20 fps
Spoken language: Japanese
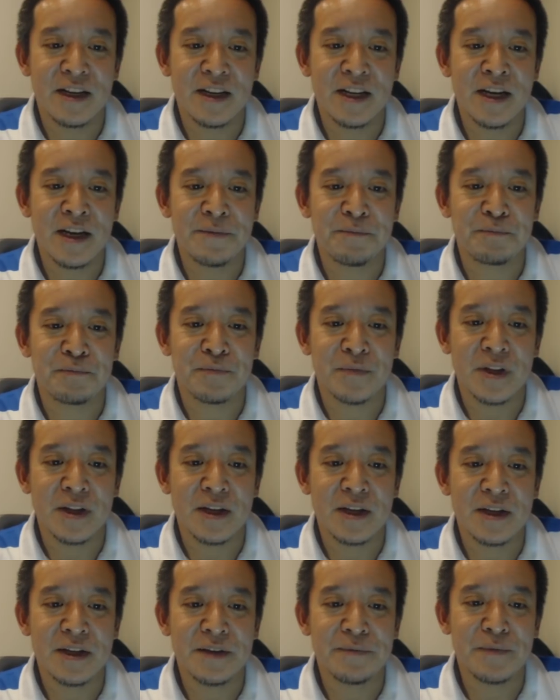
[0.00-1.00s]
で、
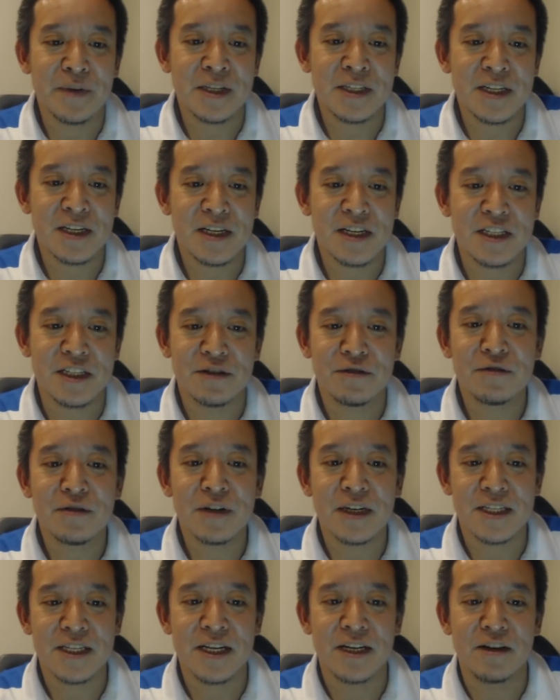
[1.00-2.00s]
朝霞市の方
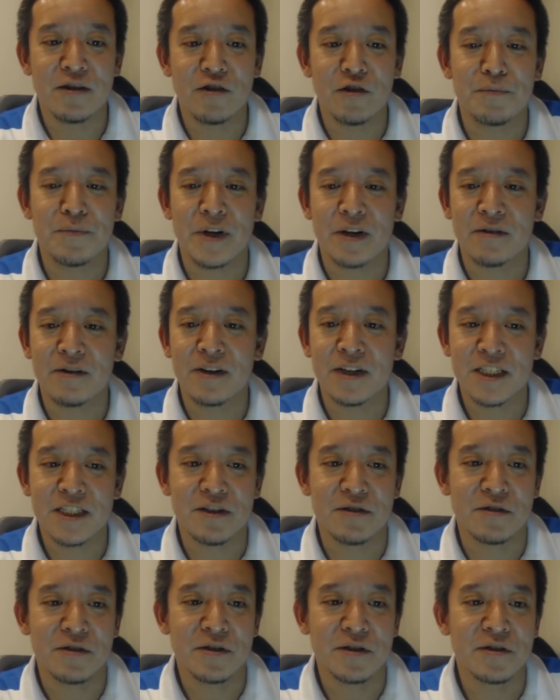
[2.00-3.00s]
が
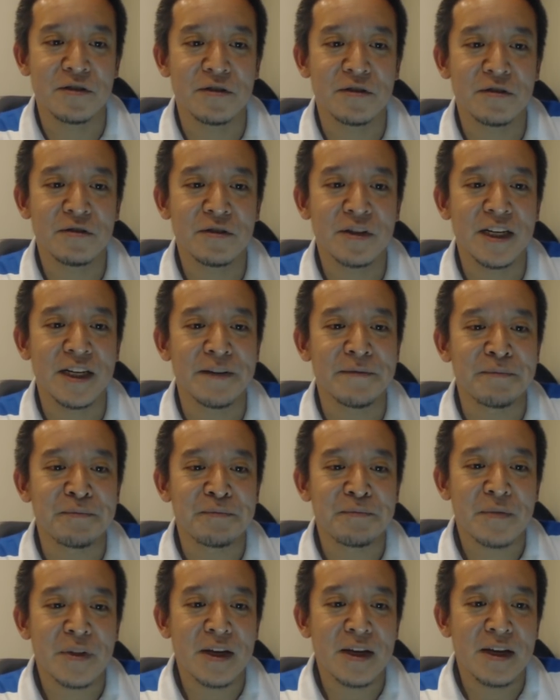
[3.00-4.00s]
1608ということで、
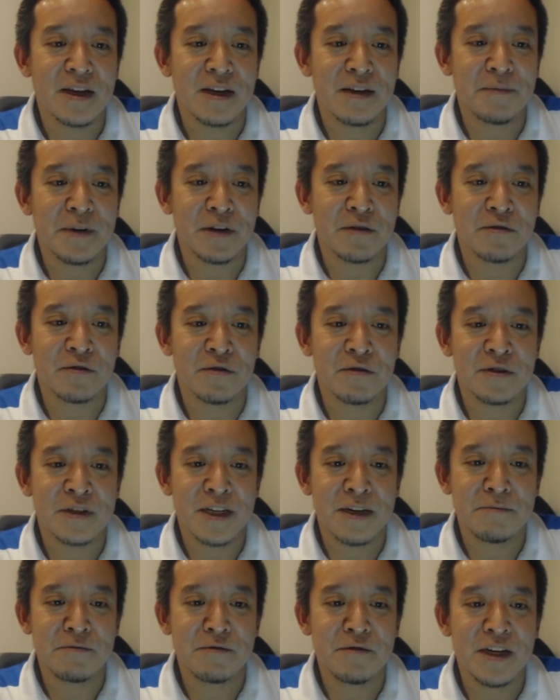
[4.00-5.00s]
やっぱりこの
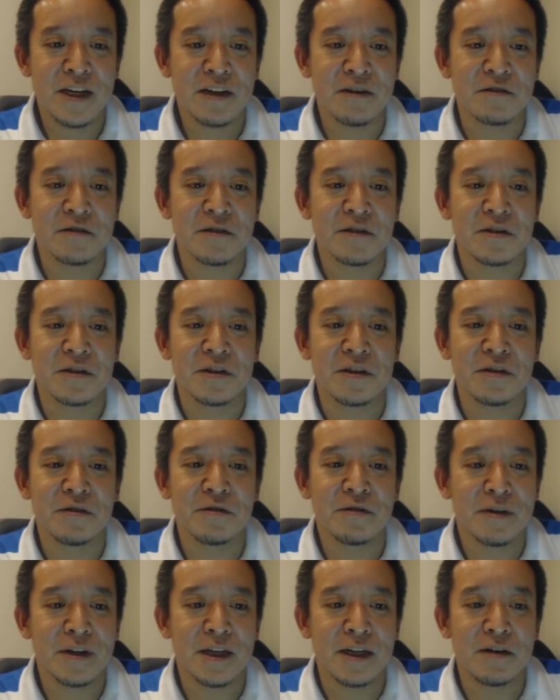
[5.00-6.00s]
サムネイルってい
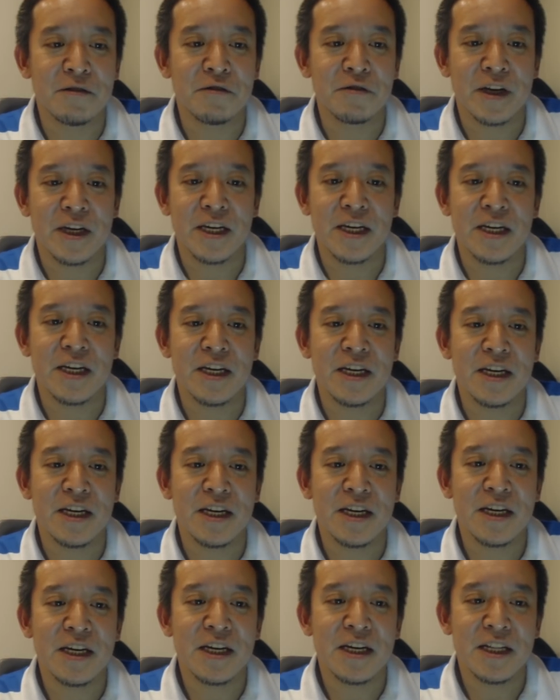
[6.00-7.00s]
うのは大きい
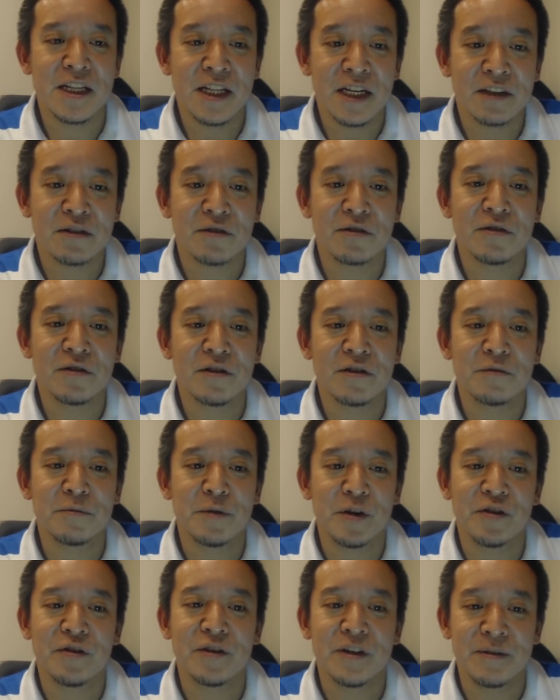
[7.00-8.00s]
なと
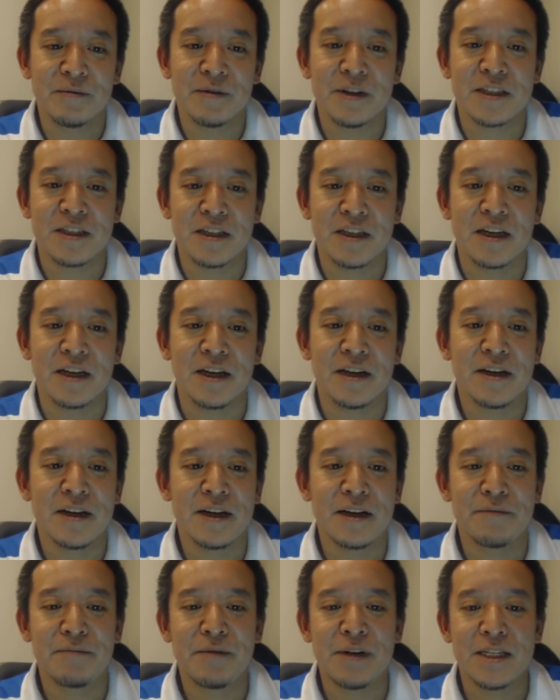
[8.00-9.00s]
思いますね。
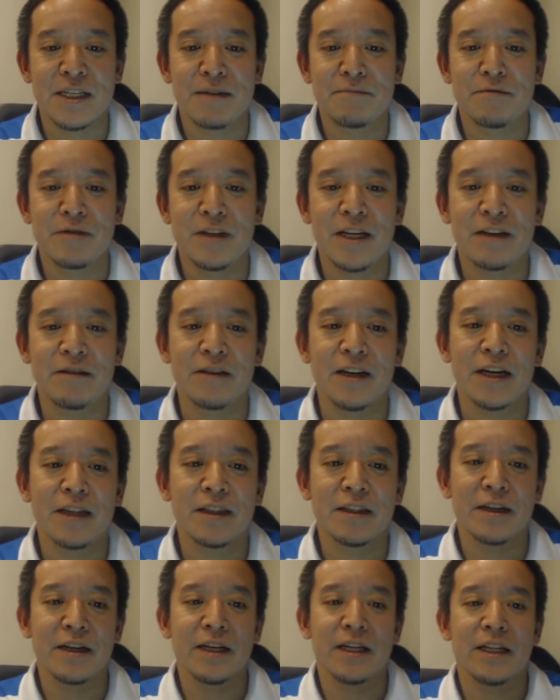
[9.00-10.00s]
まあ、サムネイルであっ
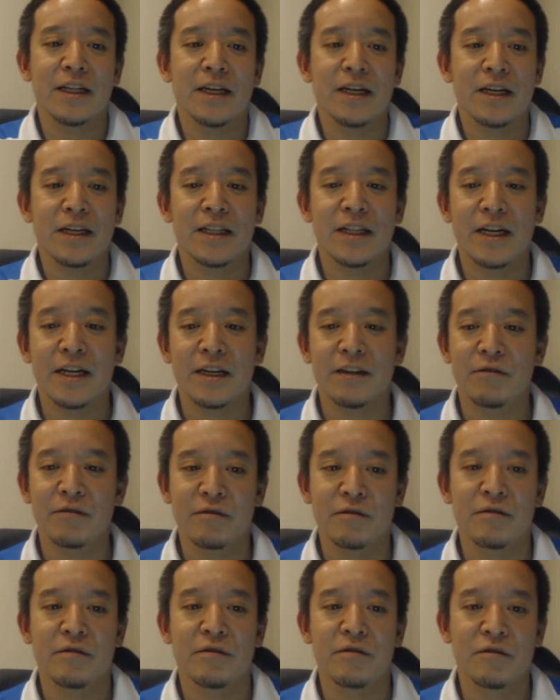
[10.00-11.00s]
たり、
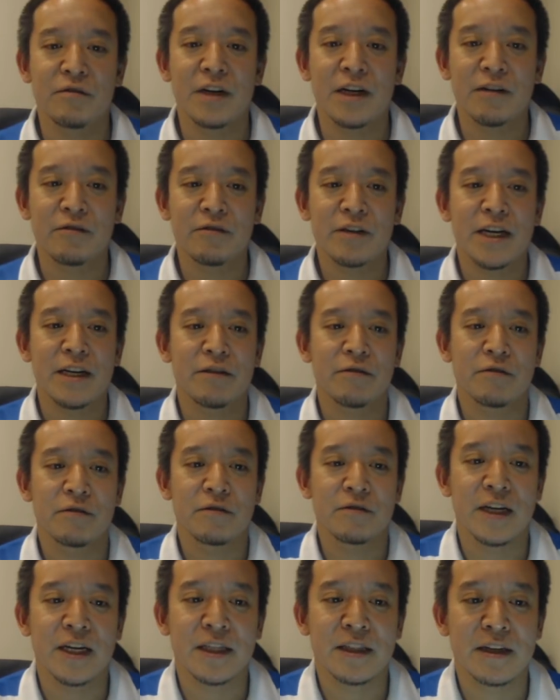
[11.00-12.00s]
タイトル、動画の
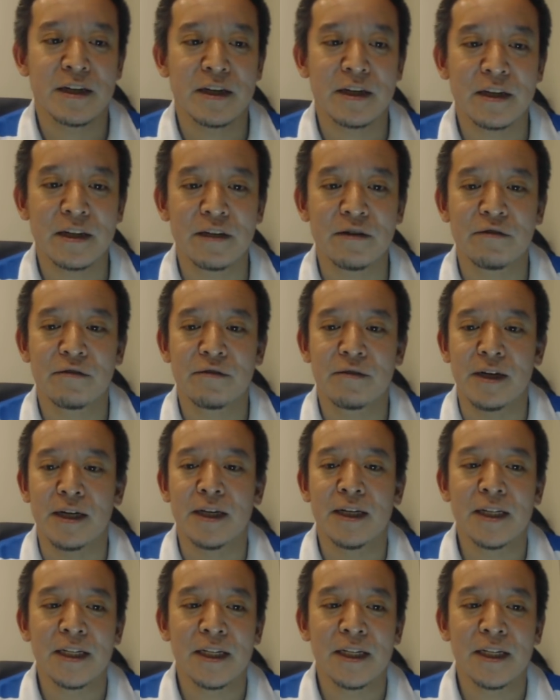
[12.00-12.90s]
タイトルであったりっていうのは、